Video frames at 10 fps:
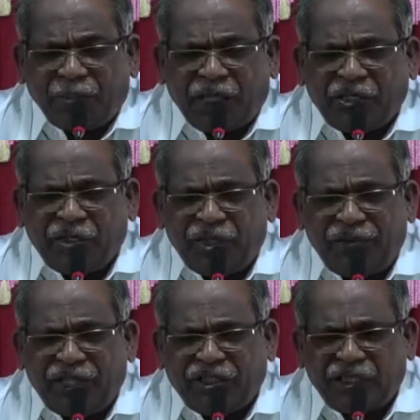ప్రశ్న
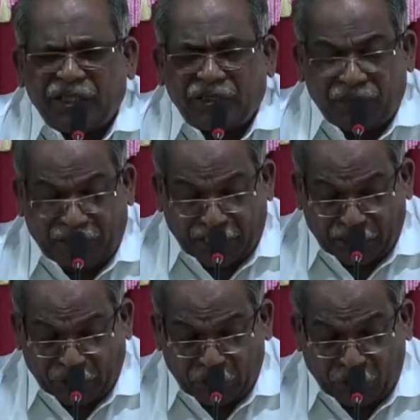వేసినటువంటి
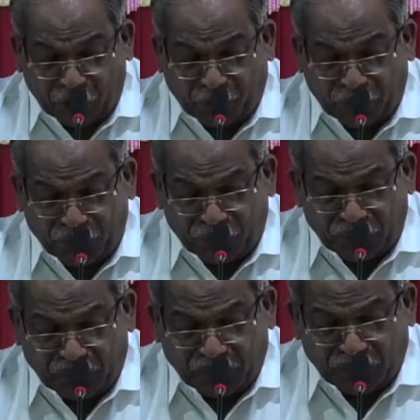సుంకపు
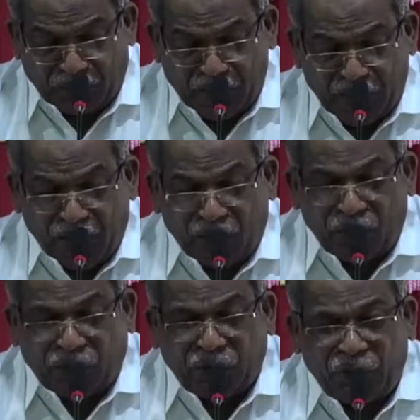
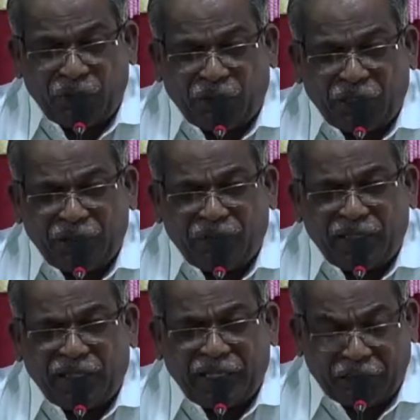వసూలు చేయు
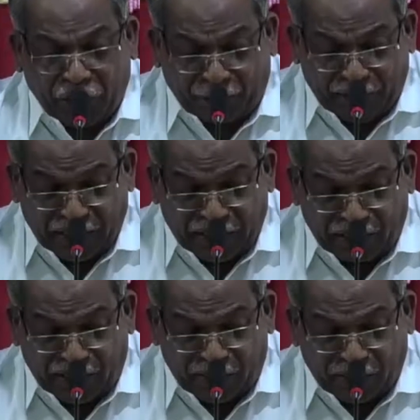వారికి చెప్పిన
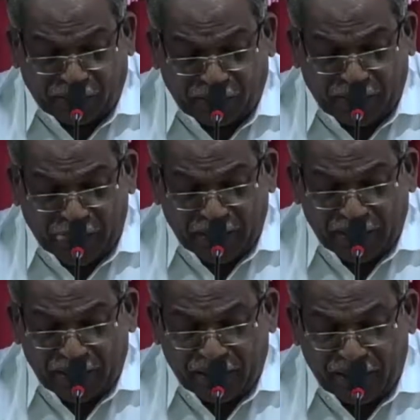జవాబు
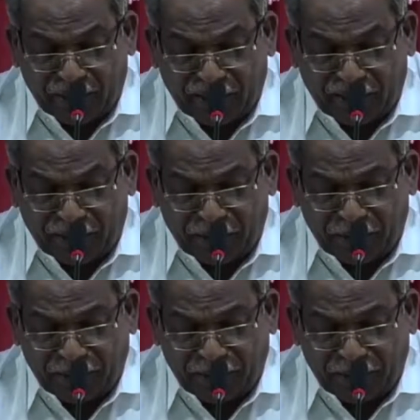ఏమన్నాడు